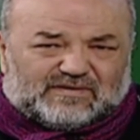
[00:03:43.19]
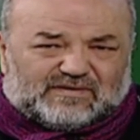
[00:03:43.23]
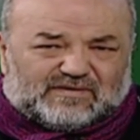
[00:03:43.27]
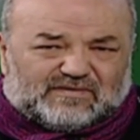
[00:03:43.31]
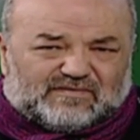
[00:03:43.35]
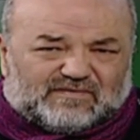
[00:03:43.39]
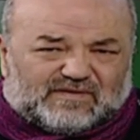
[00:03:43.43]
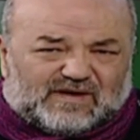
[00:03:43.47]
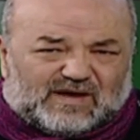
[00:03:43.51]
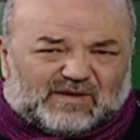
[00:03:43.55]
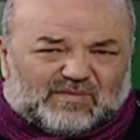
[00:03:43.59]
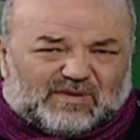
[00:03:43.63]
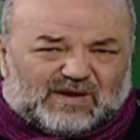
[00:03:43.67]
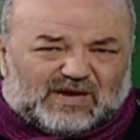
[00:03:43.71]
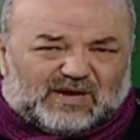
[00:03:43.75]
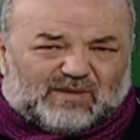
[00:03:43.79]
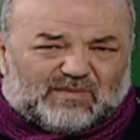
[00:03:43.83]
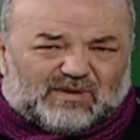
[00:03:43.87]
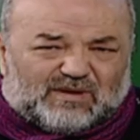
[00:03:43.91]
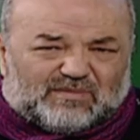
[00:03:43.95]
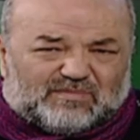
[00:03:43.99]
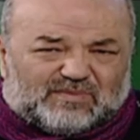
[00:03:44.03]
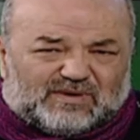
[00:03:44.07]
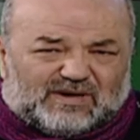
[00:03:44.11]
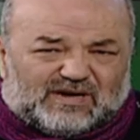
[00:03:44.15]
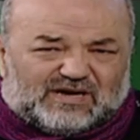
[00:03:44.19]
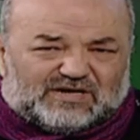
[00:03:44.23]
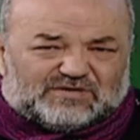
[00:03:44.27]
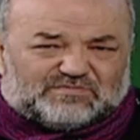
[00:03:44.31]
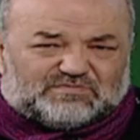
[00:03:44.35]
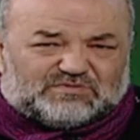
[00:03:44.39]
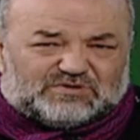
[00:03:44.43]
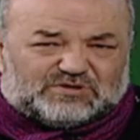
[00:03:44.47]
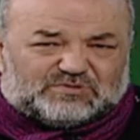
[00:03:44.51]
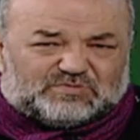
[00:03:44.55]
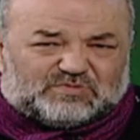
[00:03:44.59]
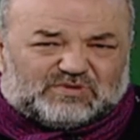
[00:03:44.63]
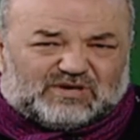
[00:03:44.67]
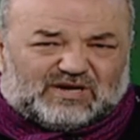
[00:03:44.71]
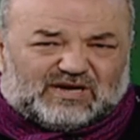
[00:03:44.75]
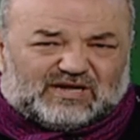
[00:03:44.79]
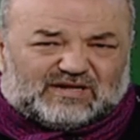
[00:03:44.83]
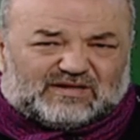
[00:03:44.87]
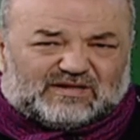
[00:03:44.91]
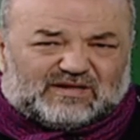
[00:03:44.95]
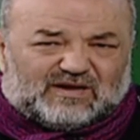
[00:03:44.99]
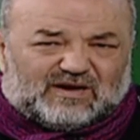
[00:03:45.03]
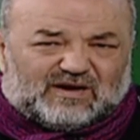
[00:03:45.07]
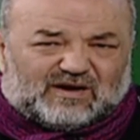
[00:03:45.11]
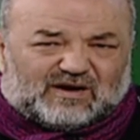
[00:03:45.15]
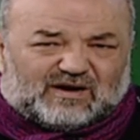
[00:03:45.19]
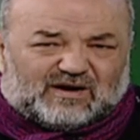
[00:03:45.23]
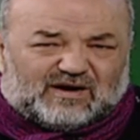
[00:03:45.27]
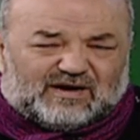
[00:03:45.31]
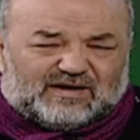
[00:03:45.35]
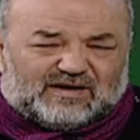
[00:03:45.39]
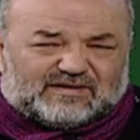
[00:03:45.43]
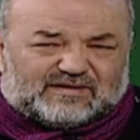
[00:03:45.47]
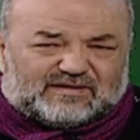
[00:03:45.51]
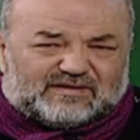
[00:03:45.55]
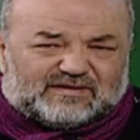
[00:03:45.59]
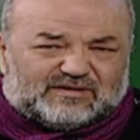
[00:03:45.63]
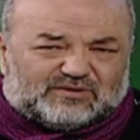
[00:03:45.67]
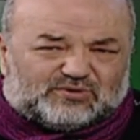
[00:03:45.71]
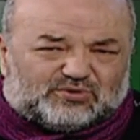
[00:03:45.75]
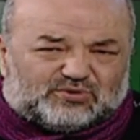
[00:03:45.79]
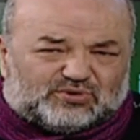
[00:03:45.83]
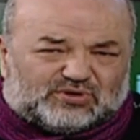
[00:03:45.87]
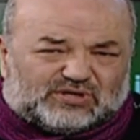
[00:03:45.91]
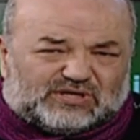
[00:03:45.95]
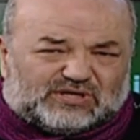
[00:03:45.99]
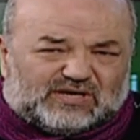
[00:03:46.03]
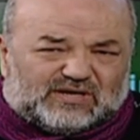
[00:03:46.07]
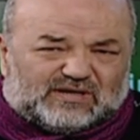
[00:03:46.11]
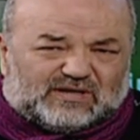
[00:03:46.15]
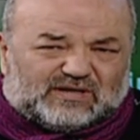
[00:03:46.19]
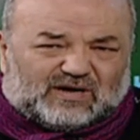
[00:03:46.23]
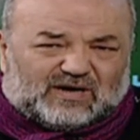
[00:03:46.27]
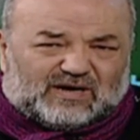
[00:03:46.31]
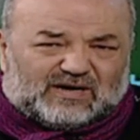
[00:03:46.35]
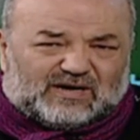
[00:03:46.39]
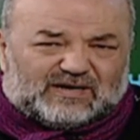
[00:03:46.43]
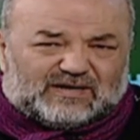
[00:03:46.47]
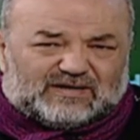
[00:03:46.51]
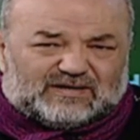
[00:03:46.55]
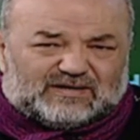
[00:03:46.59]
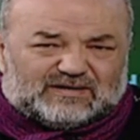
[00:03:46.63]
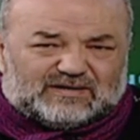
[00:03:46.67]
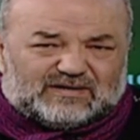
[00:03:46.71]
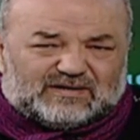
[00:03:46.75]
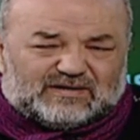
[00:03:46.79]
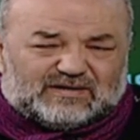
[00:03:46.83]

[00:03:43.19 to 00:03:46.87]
ve hemen hemen Birleşmiş Milletler'e kayıtlı Türkiye dahil